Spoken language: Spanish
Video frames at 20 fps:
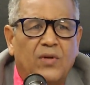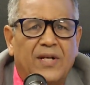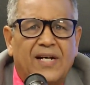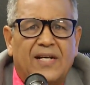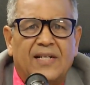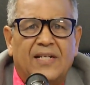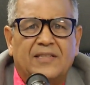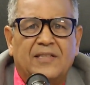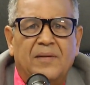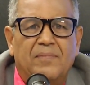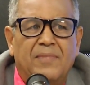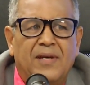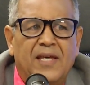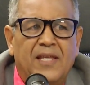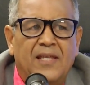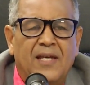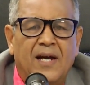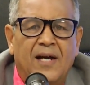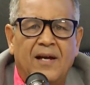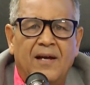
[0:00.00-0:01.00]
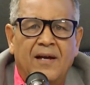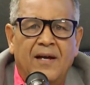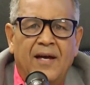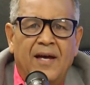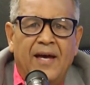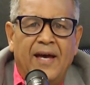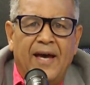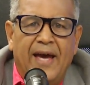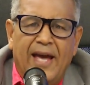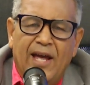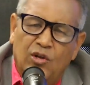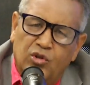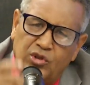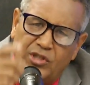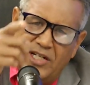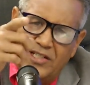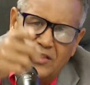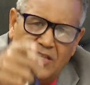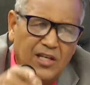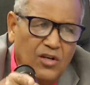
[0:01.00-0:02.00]
la clase media en los
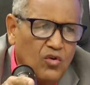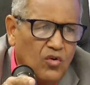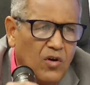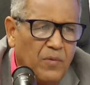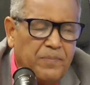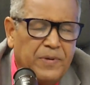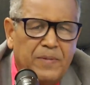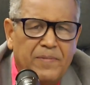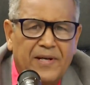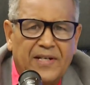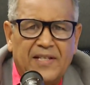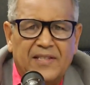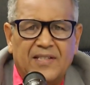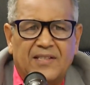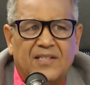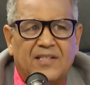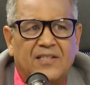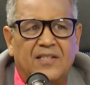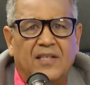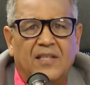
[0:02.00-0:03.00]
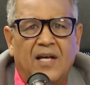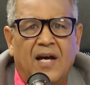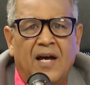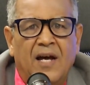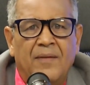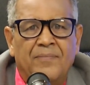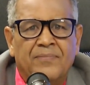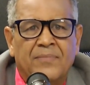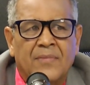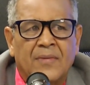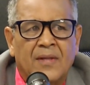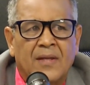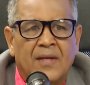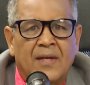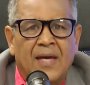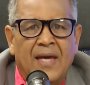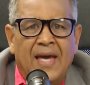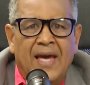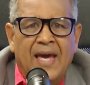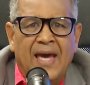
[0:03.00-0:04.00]
artículos de primera necesidad,
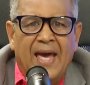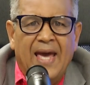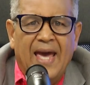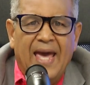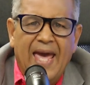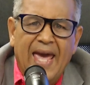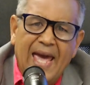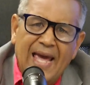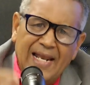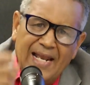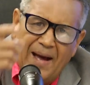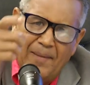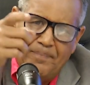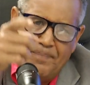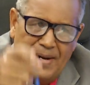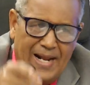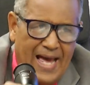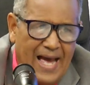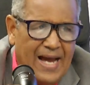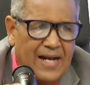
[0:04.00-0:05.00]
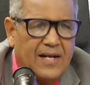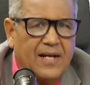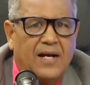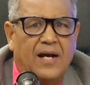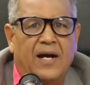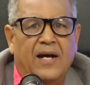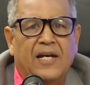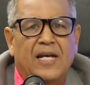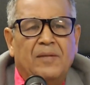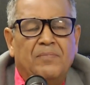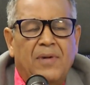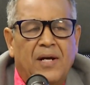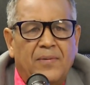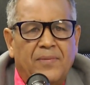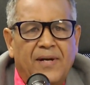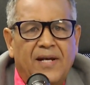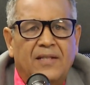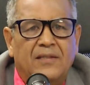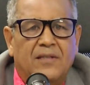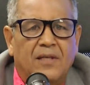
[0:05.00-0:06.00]
en la placa, en el
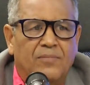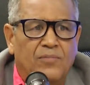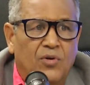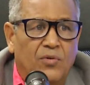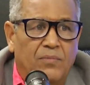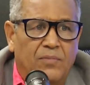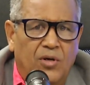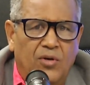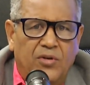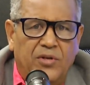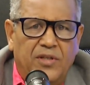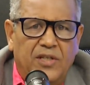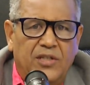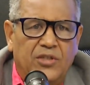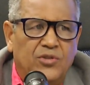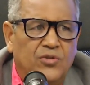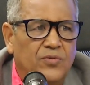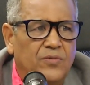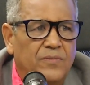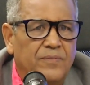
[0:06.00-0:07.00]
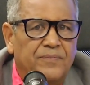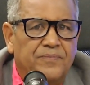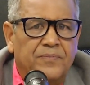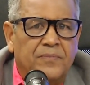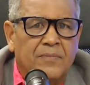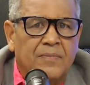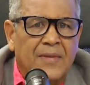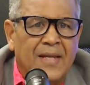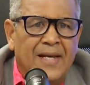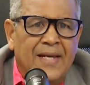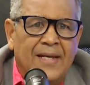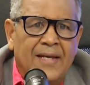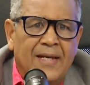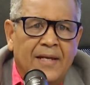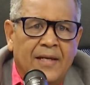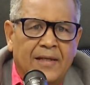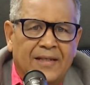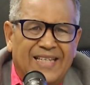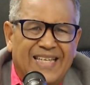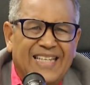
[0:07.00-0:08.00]
marbete, mejor dicho,
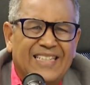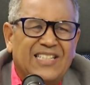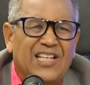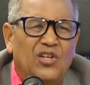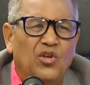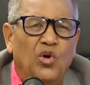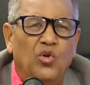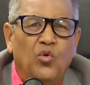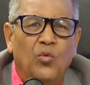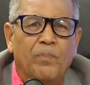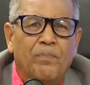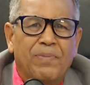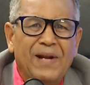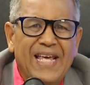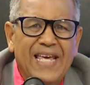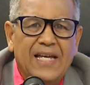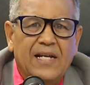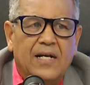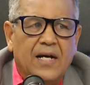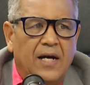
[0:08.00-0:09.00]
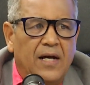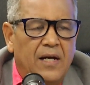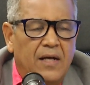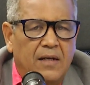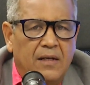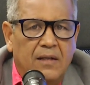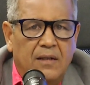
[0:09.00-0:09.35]
que se lo duplica